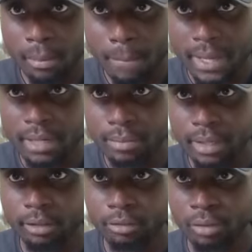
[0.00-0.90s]
bel et
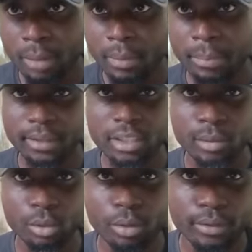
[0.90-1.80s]
bien raison. Après,
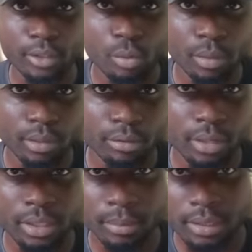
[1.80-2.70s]
partage-moi ton avis en commentaire sur
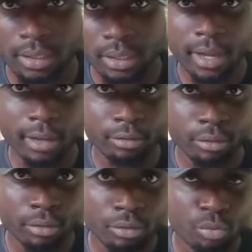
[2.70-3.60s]
la thématique. Est-ce
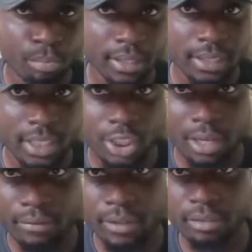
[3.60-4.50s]
que tu partages
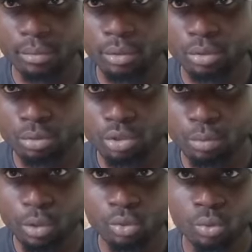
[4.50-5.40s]
l'avis de Samuel Eto'o
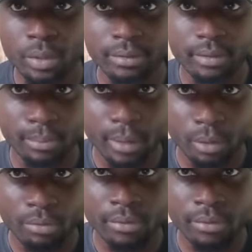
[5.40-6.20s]
Dis-moi tout et si ce n'est pas encore